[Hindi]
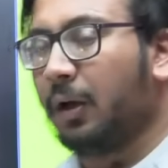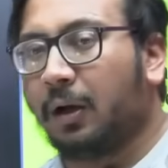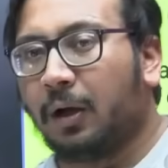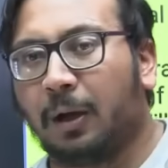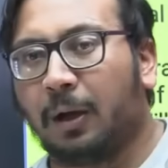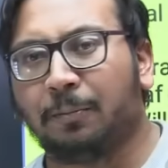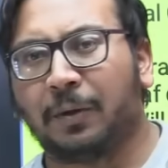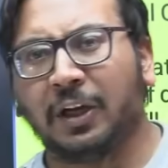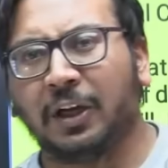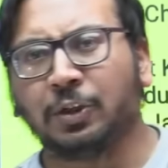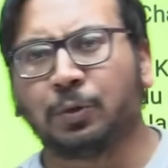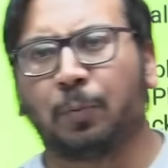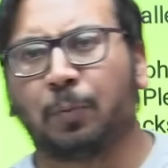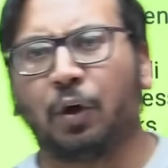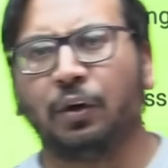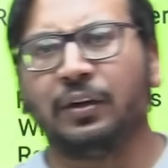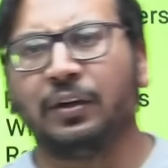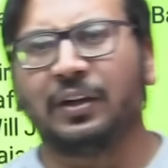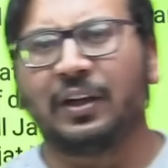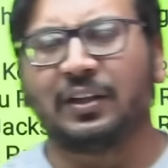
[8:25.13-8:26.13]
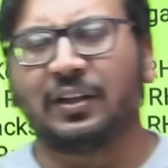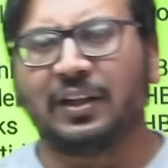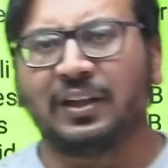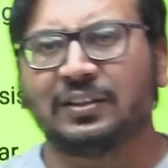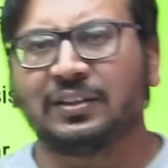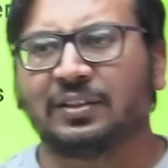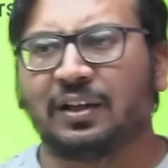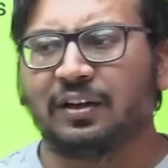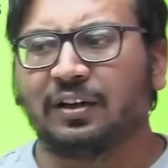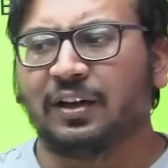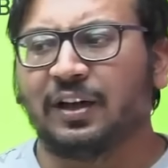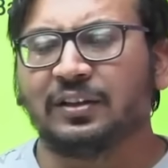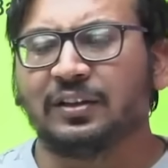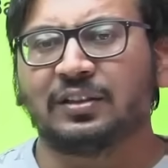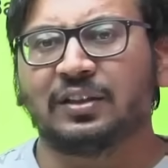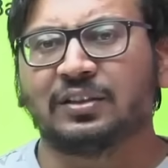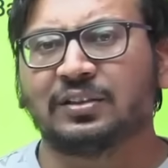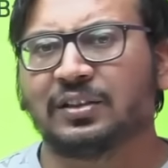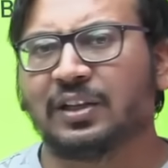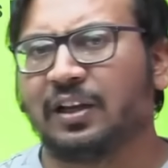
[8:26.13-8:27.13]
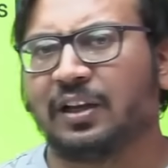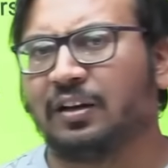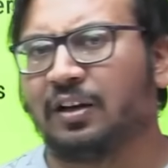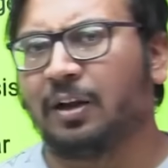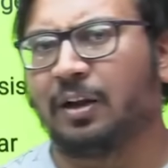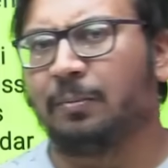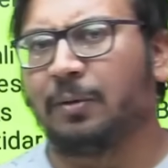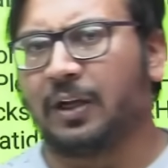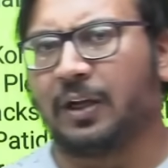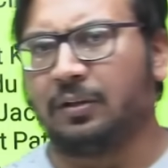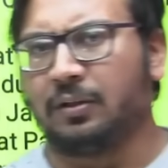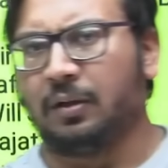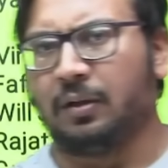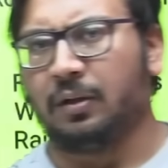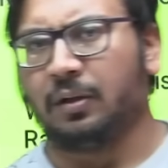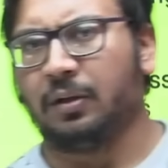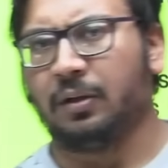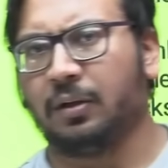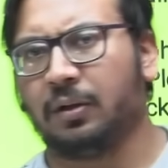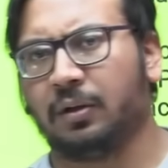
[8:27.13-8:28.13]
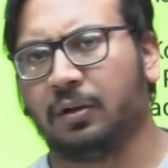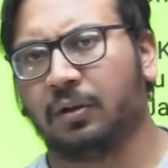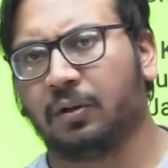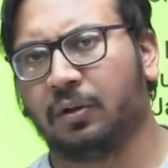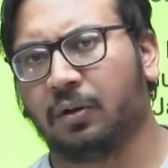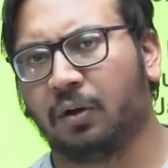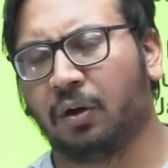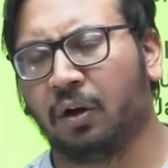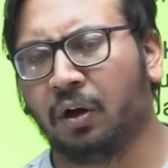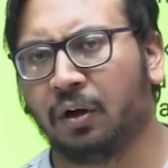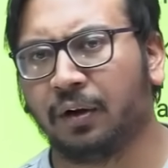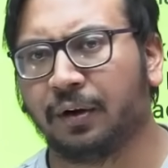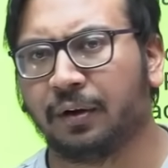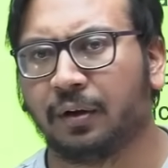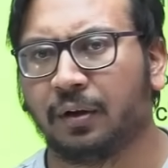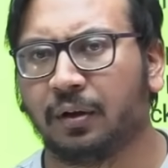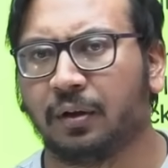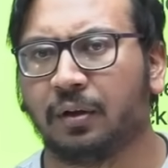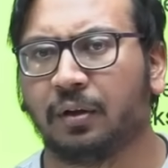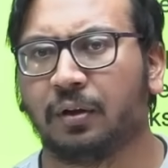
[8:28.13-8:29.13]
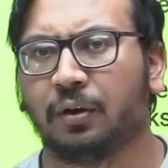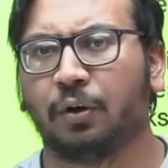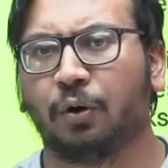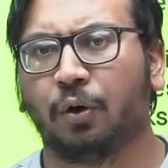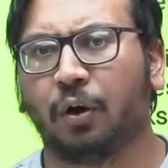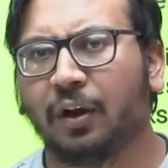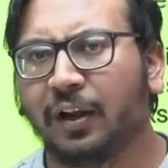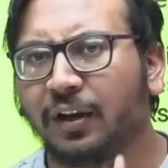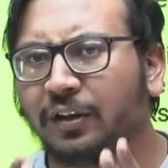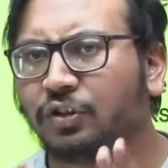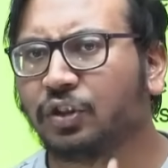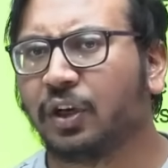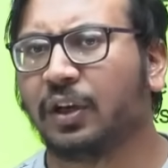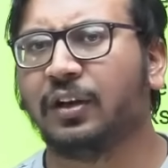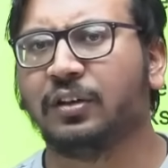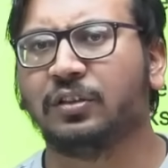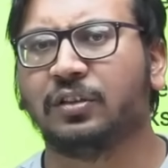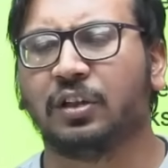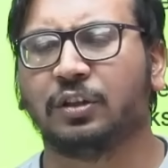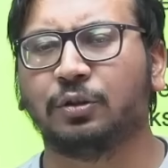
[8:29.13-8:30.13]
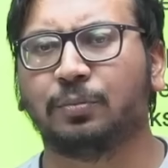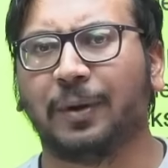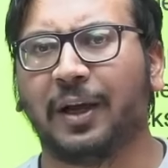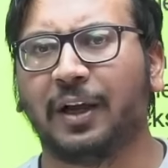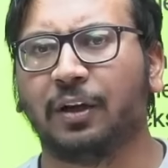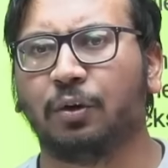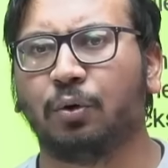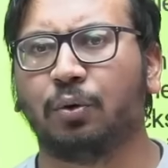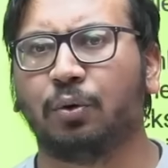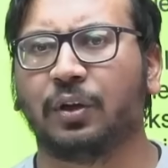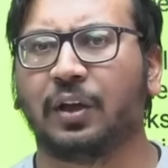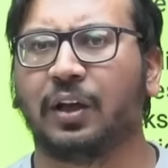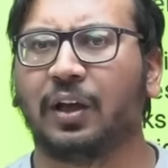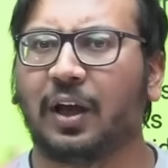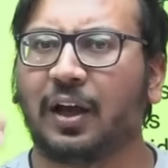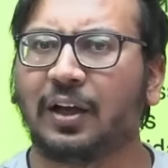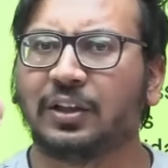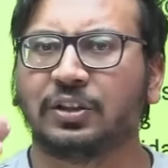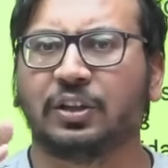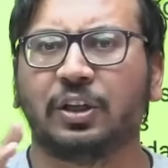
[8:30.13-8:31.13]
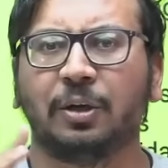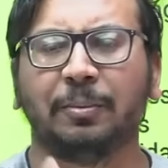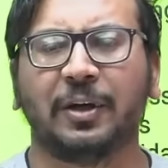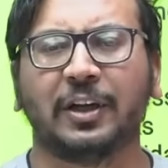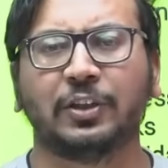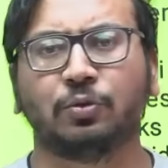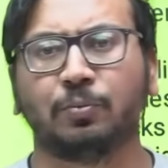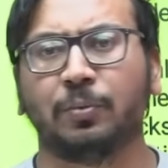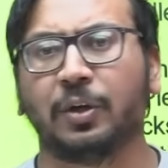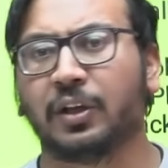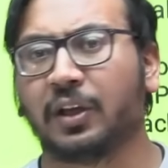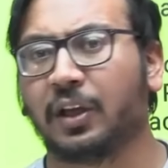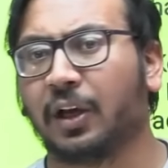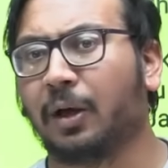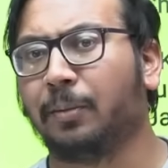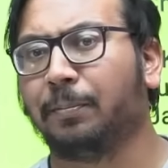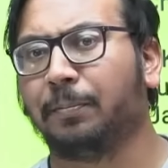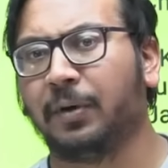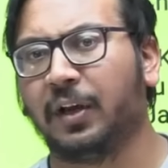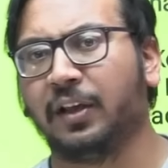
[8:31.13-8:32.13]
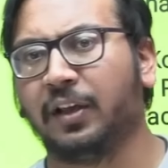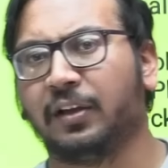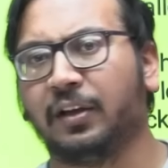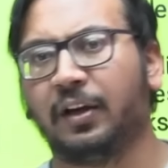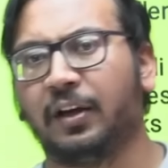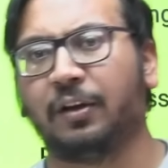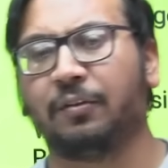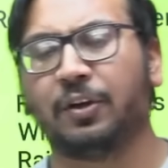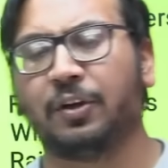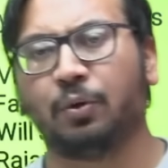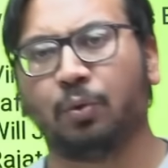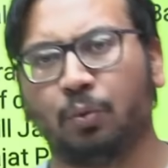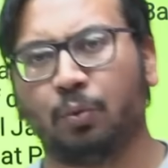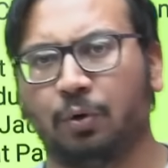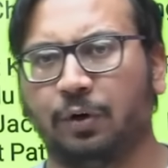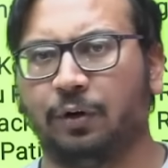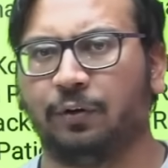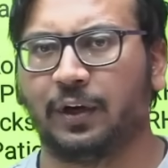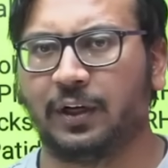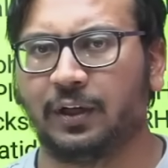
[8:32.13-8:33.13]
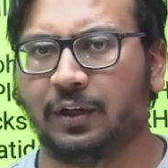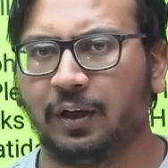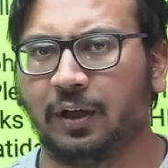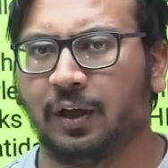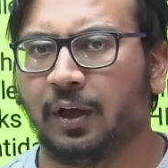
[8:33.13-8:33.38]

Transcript: अब गाइज पॉइंट आता है सनराइजर्स हैदराबाद और रॉयल चैलेंजर्स बैंगलोर की आज के मैच में क्या प्लेइंग इलेवन होने वाली है